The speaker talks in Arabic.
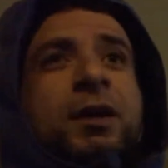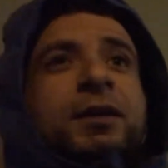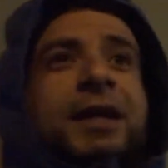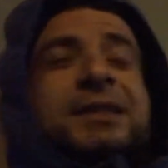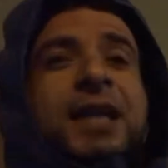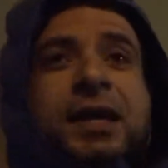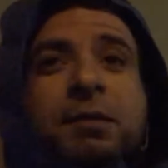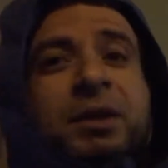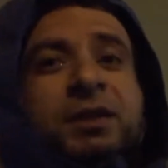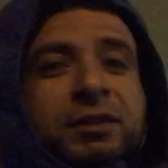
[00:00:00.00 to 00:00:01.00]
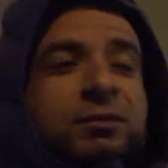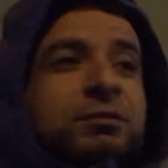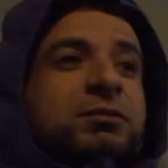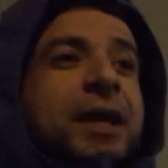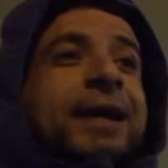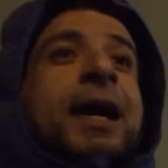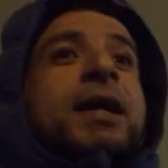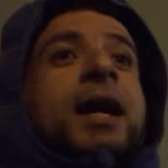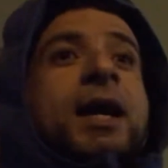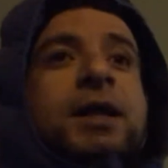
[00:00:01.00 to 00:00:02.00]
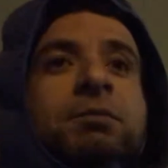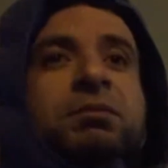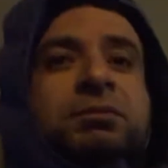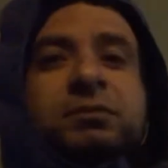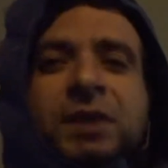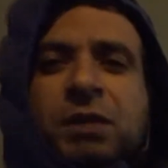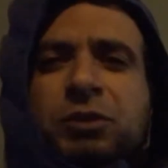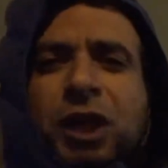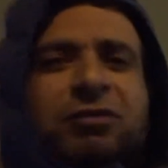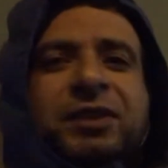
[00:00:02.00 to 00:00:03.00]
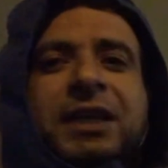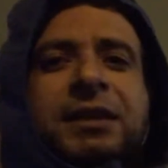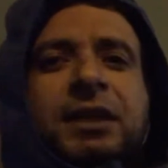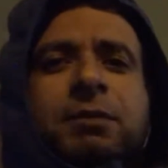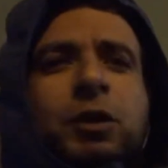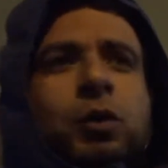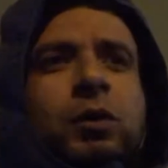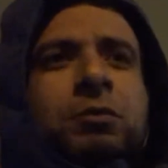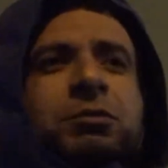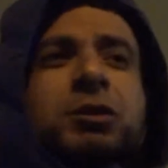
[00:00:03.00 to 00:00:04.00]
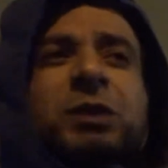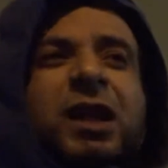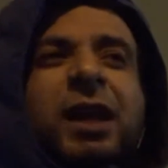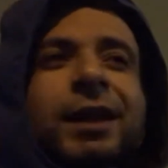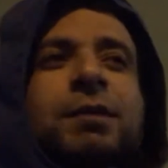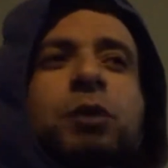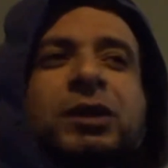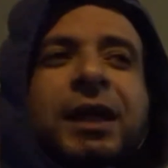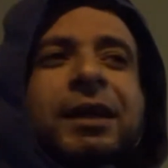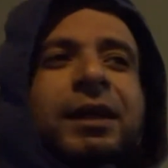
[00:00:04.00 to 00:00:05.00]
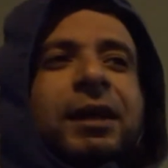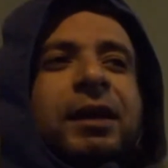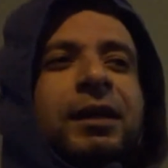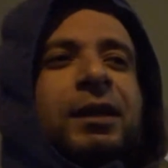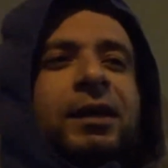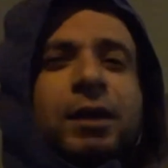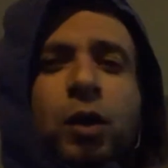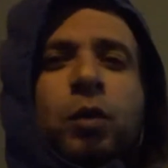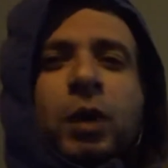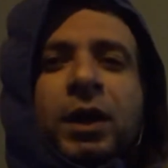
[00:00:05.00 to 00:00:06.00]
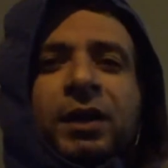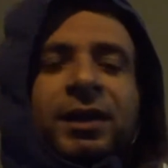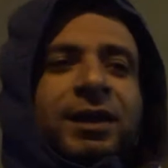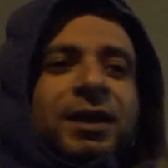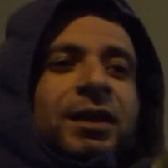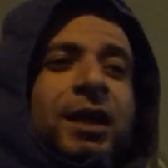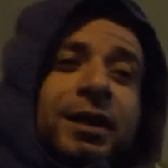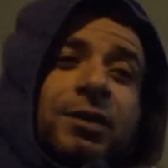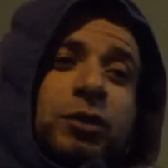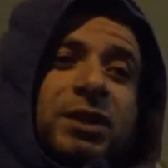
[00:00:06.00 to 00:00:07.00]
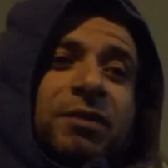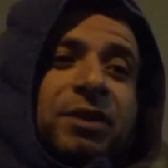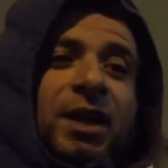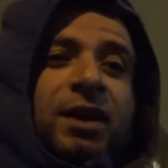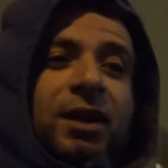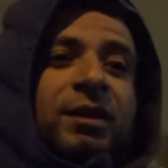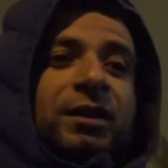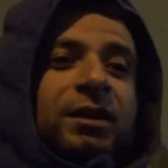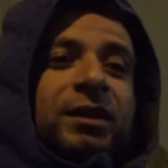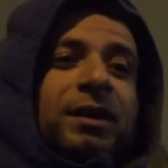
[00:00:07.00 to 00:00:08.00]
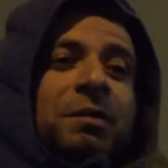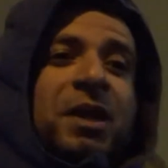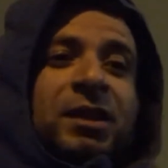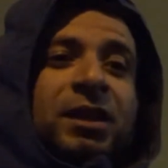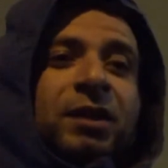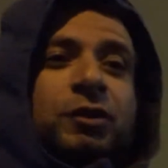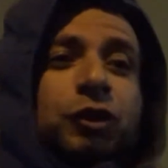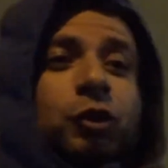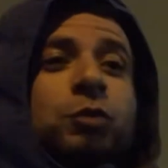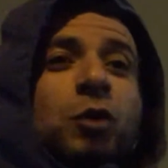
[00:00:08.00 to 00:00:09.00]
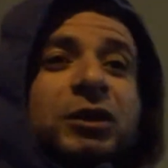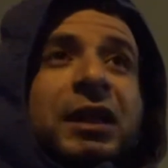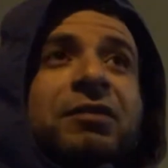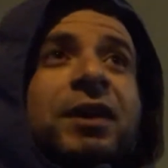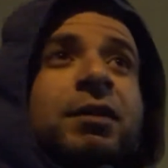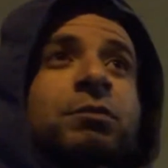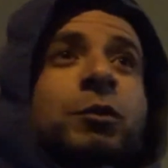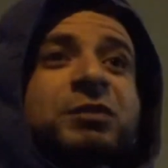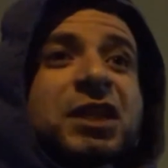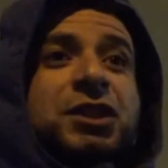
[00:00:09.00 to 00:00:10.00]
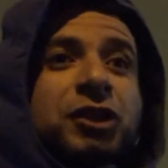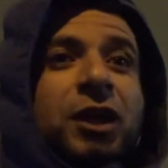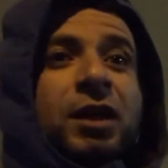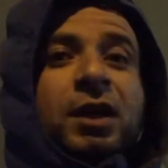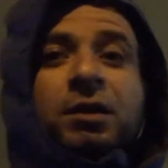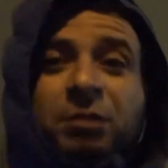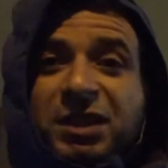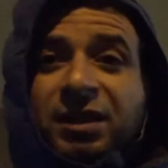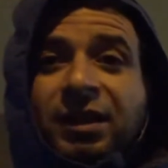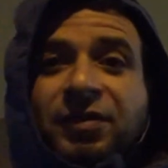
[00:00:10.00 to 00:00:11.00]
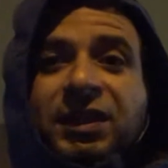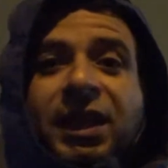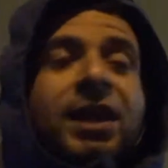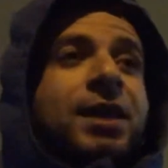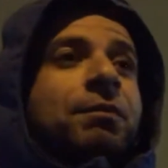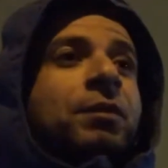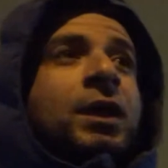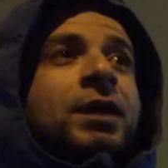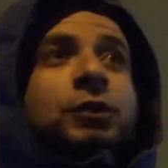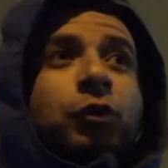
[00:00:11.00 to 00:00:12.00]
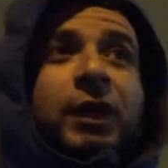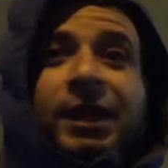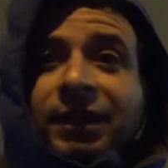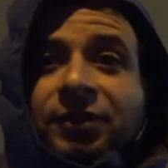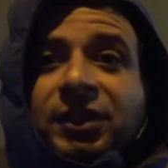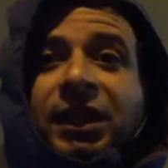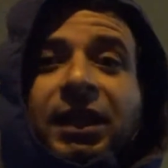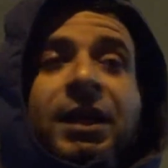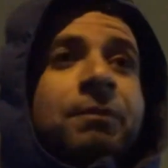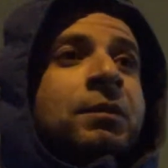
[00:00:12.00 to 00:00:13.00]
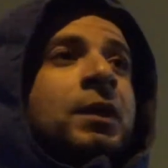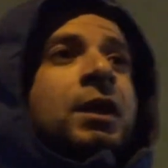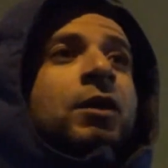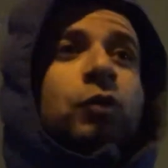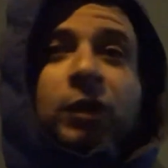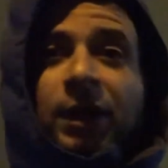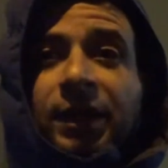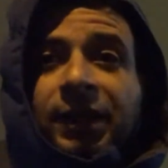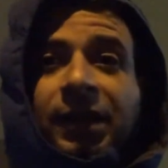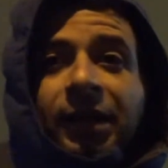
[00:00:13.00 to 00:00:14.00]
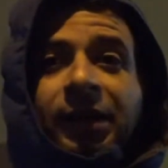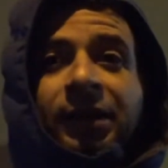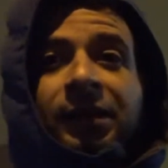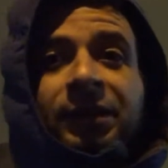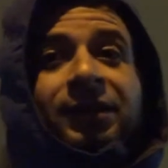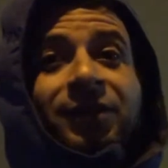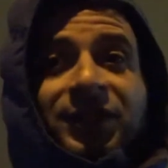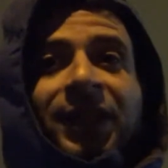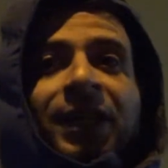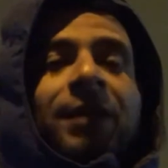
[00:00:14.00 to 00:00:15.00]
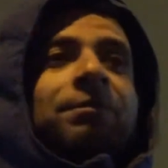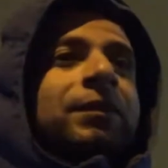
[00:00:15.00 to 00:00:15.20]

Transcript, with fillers: ناس جايه من انحاء العالم مش عارفين يندمجوا مش مطلعين المنتج اللي هو لكن روسيا فيها نماذج شعوب مختلفة ممتزجة مصر نفس الكلام تركيا نفس الكلام أوكرانيا نفس الكلام